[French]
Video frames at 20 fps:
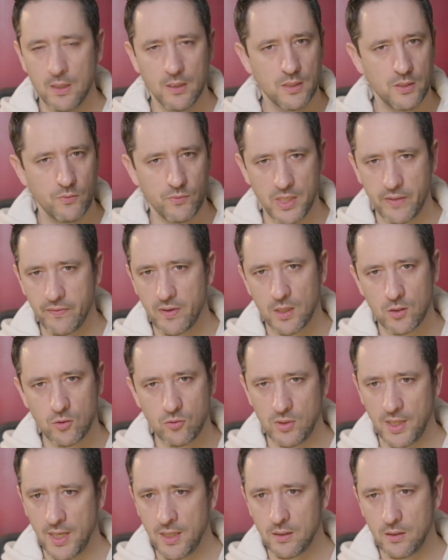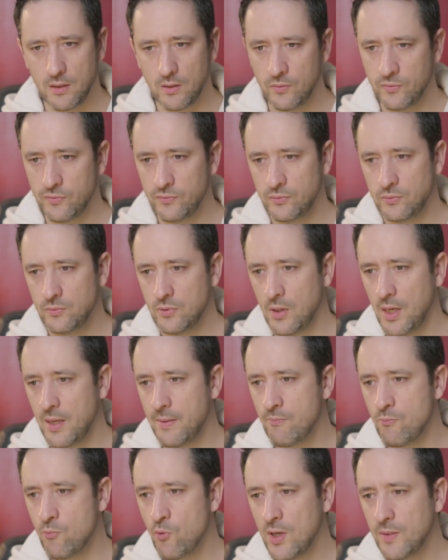Si vous avez un QLED, vous aurez
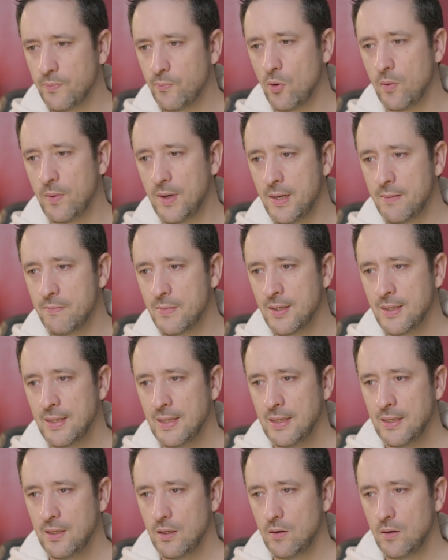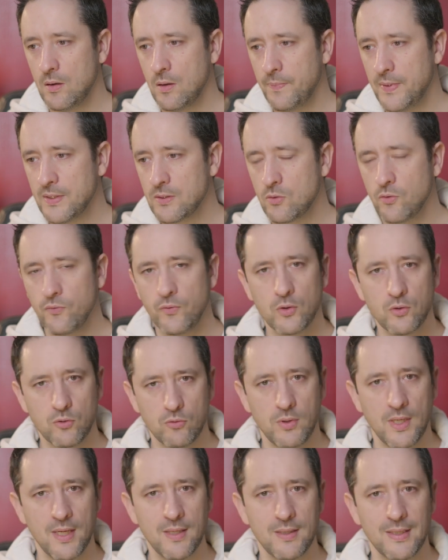moins de problèmes euh, parce que votre
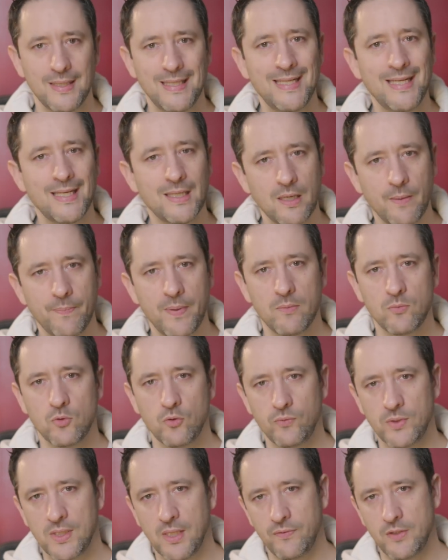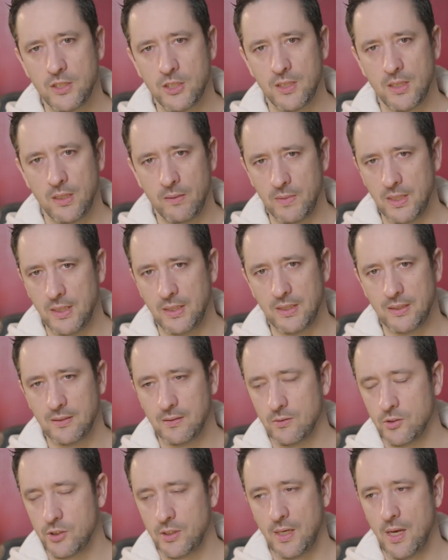QLED, il est capable de vous afficher les 1000 nits
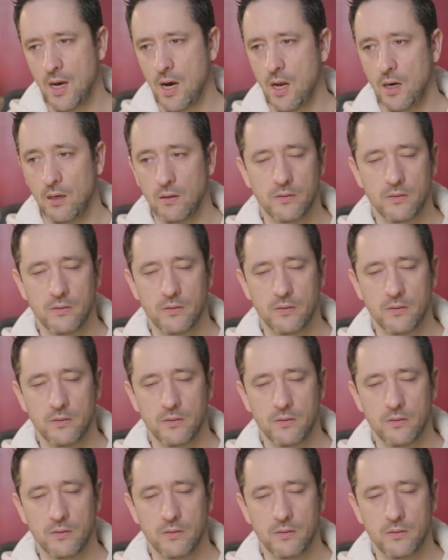en général.